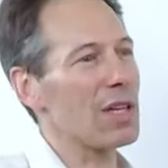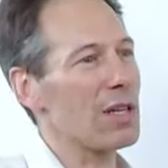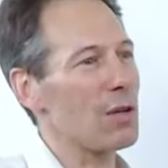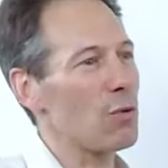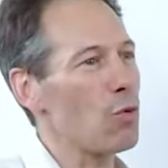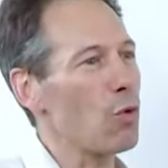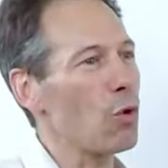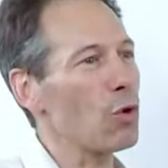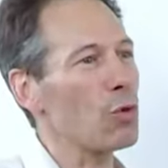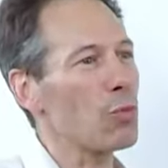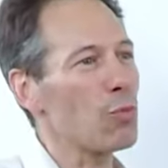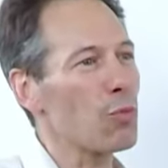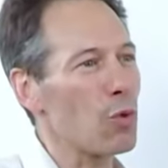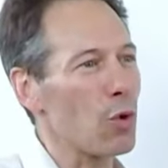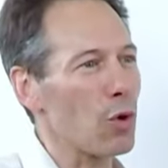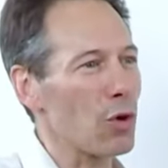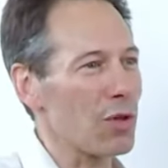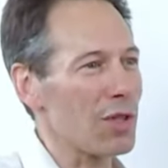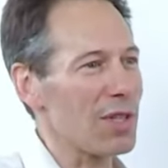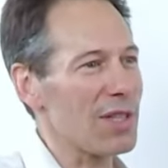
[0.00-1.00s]
est lourde
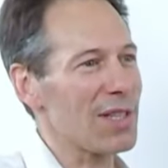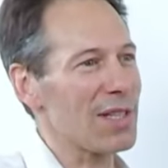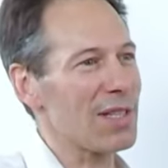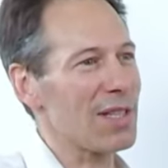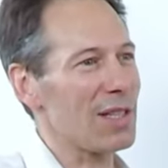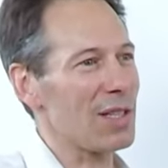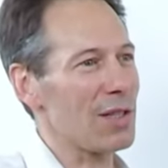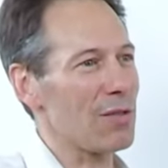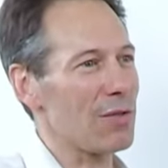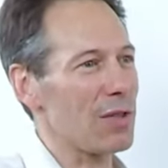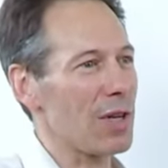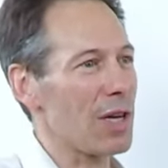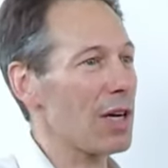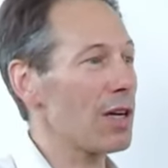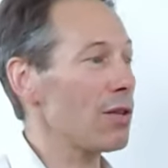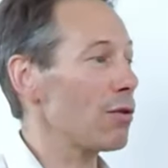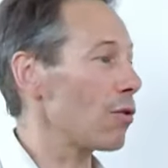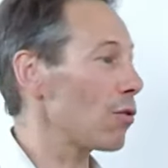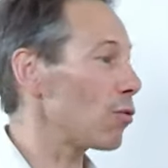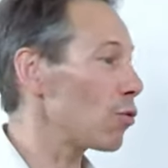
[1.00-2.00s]
pour euh, les années qui
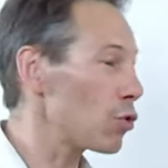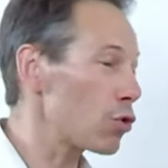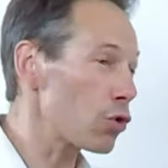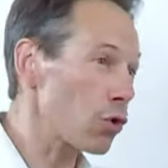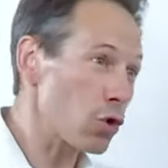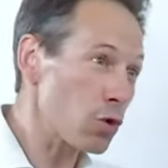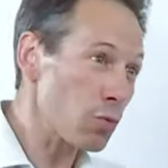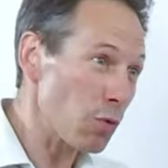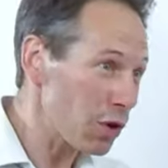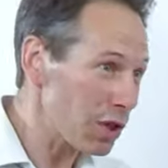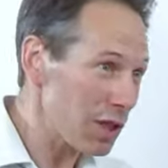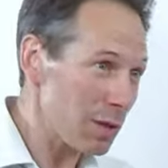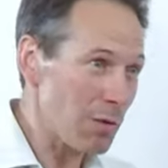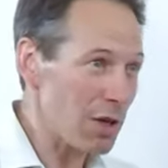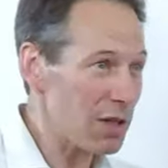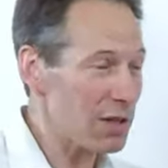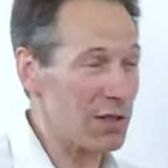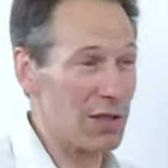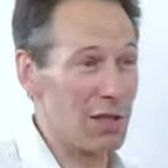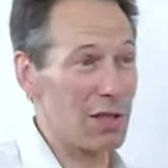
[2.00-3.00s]
viennent. Le changement
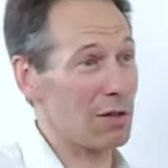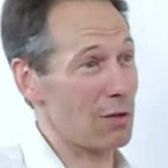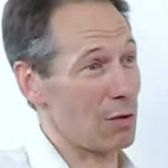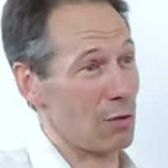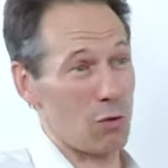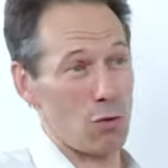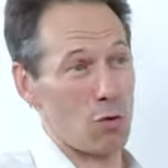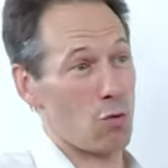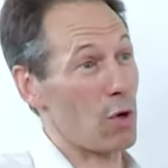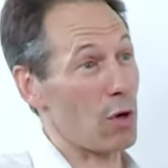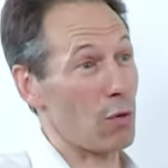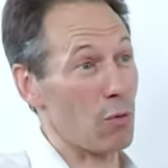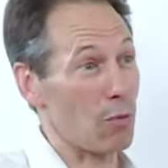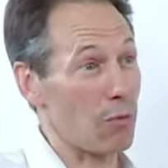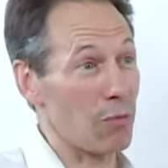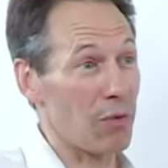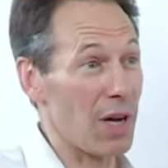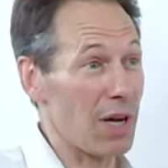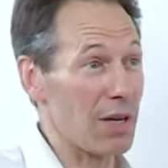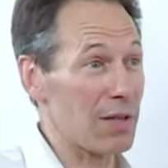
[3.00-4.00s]
climatique, quoi qu'on
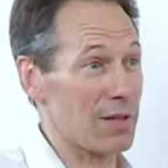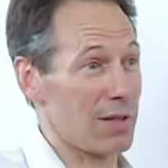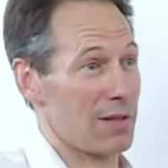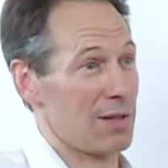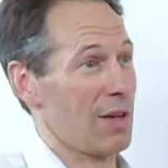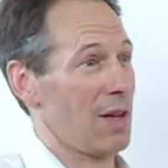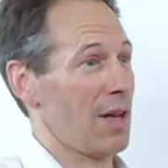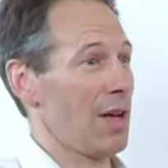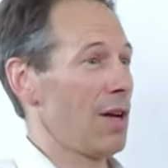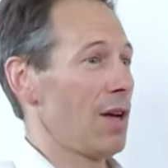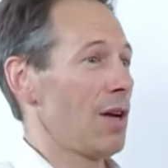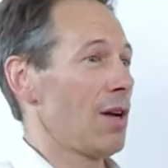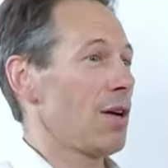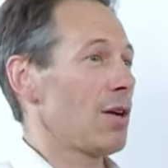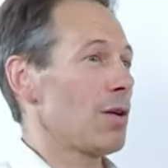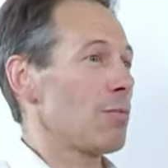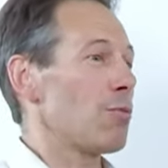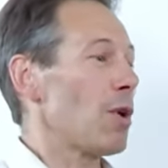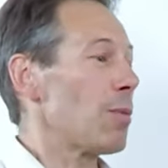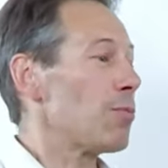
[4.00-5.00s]
fasse,
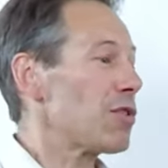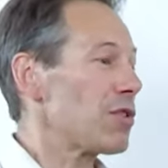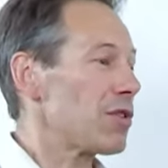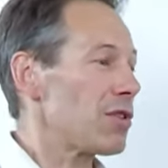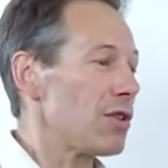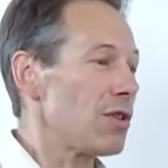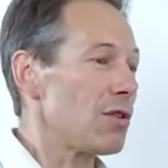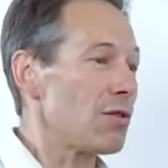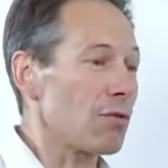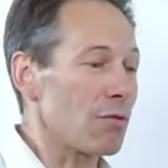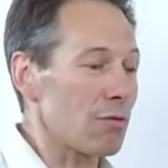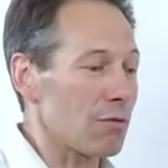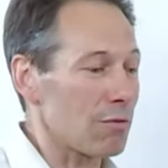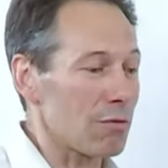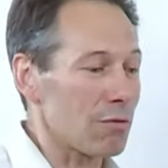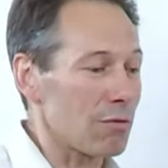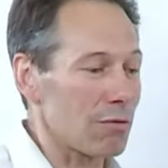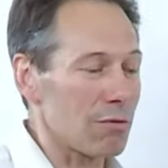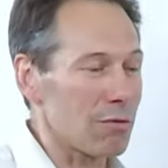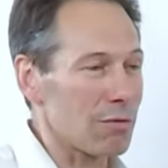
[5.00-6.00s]
même si
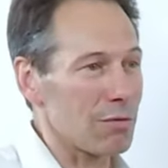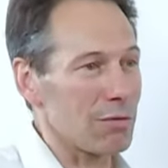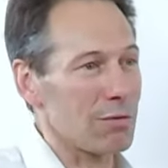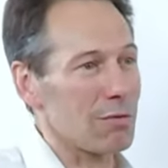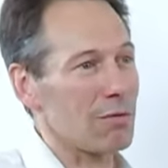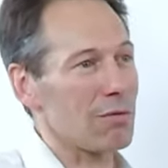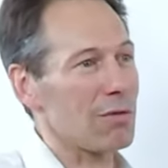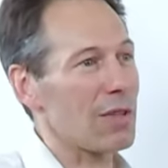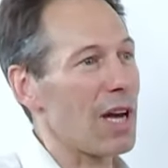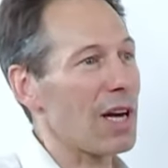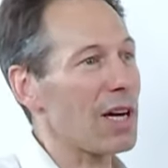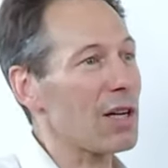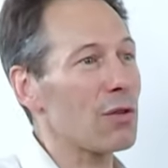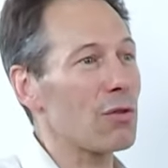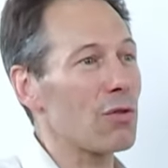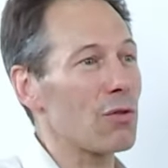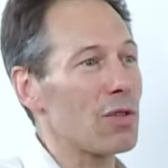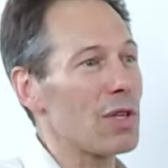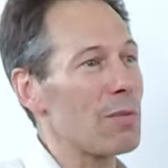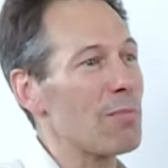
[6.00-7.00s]
on,
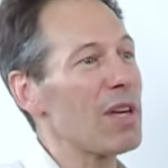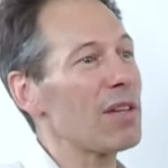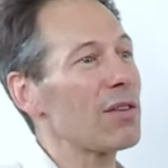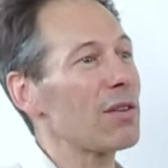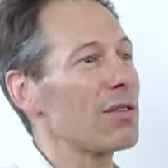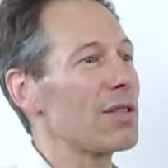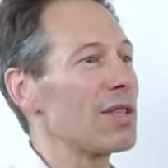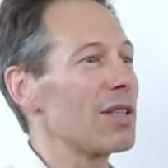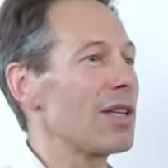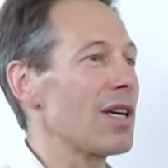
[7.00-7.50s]
arrête d'émettre des